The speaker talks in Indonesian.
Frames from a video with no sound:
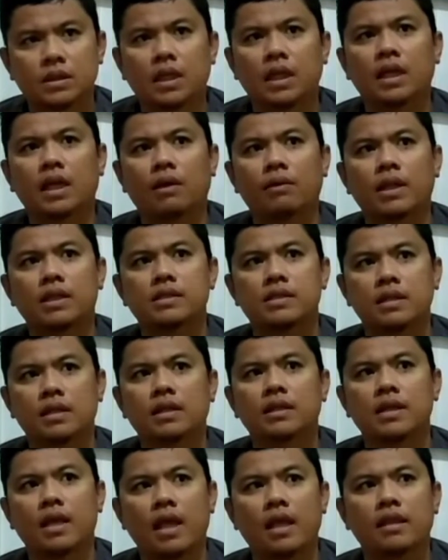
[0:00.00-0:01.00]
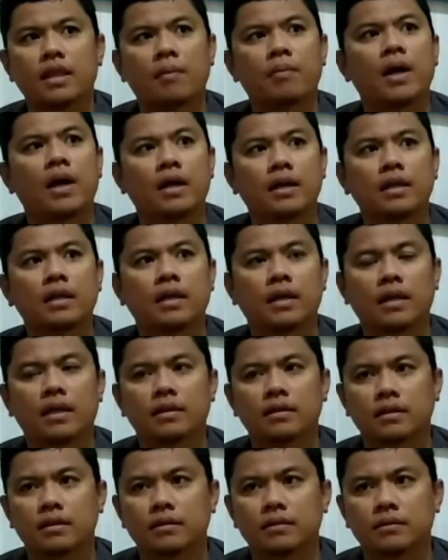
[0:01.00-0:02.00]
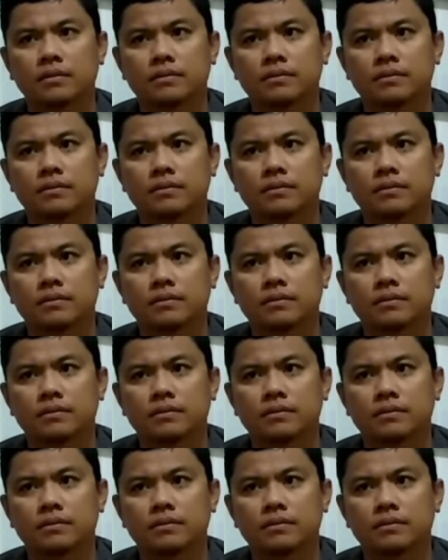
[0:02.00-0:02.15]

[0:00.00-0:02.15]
Sering lewat sini saya tiap hari kayaknya.